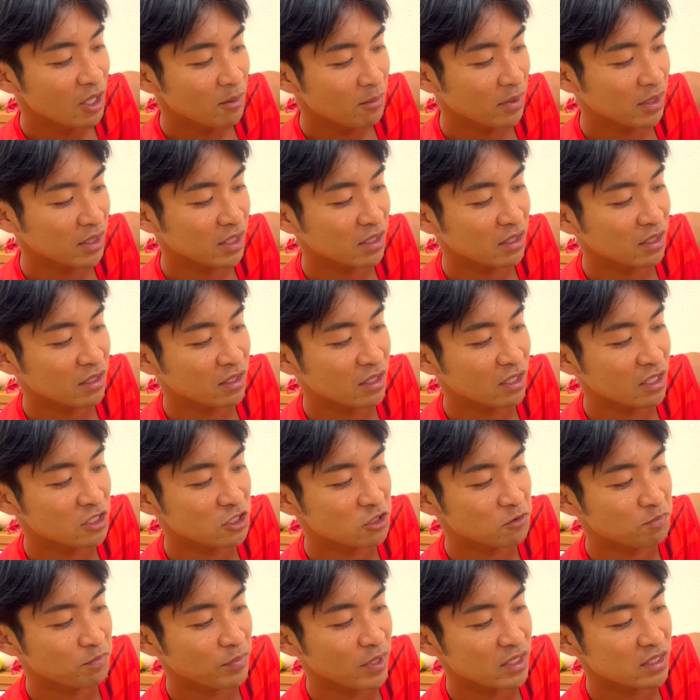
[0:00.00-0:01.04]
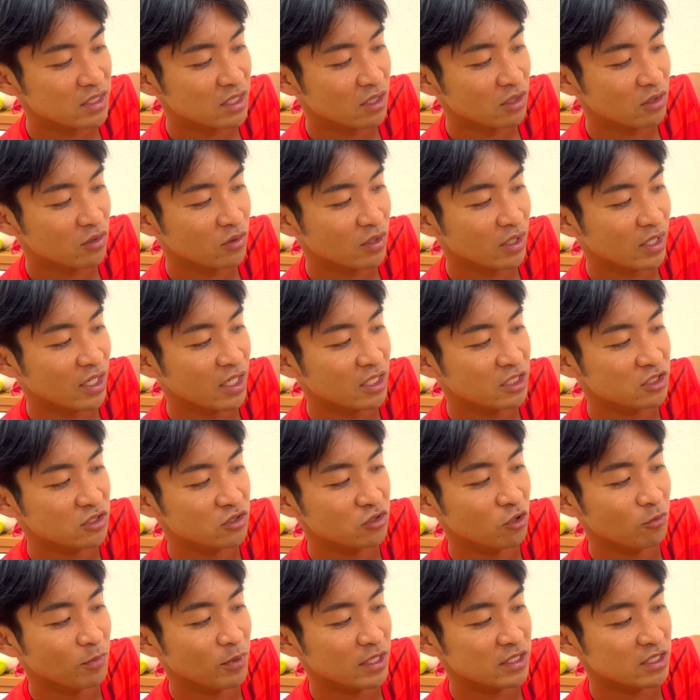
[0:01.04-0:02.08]
まあ、大体 ななじゅっパーセント から はちじゅ
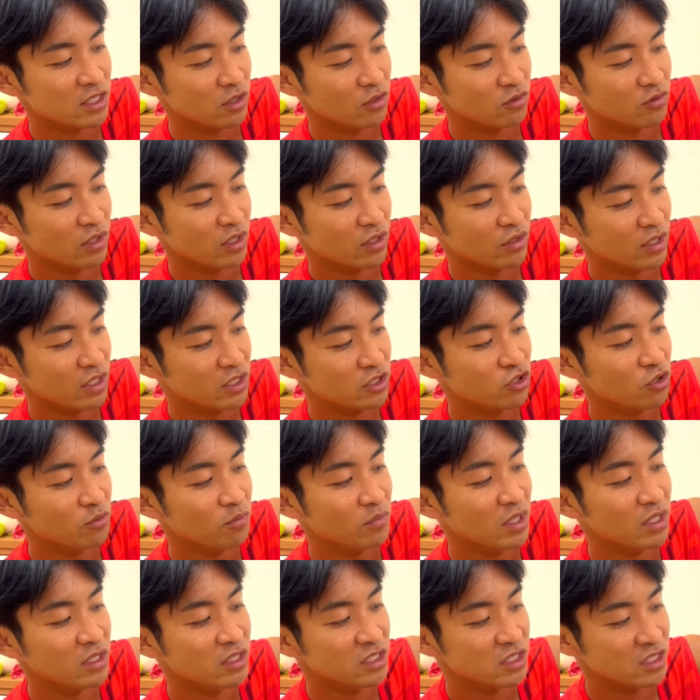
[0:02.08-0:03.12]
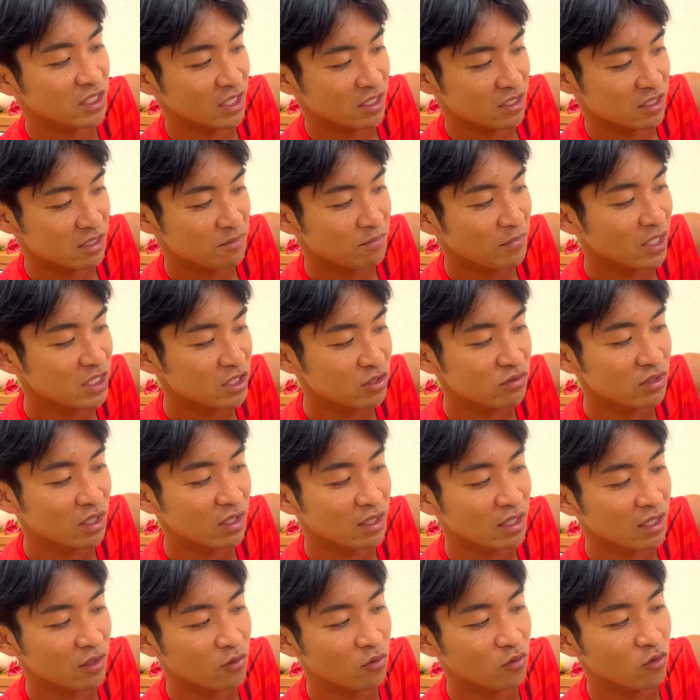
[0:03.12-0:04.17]
うごパーセント ぐらいの練習をメインにしたいです。マラソンだっ
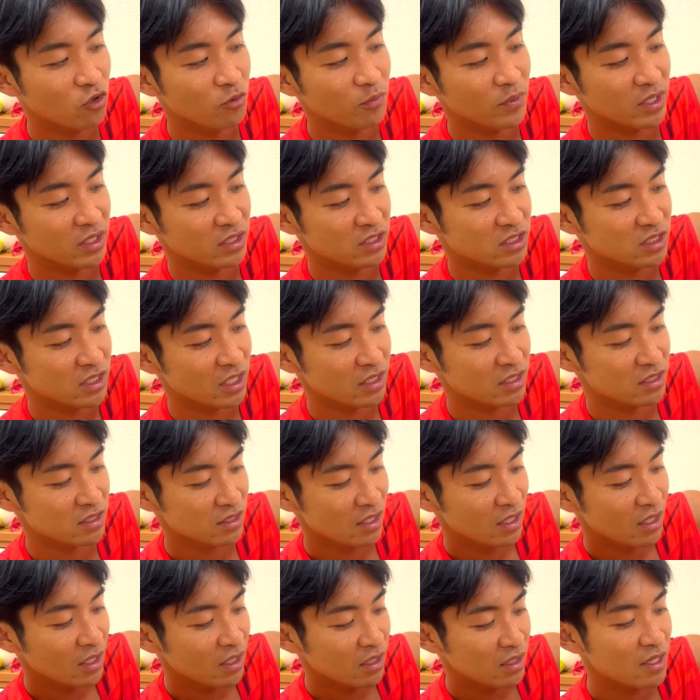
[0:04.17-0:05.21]
たら、ここをメインにしたいです。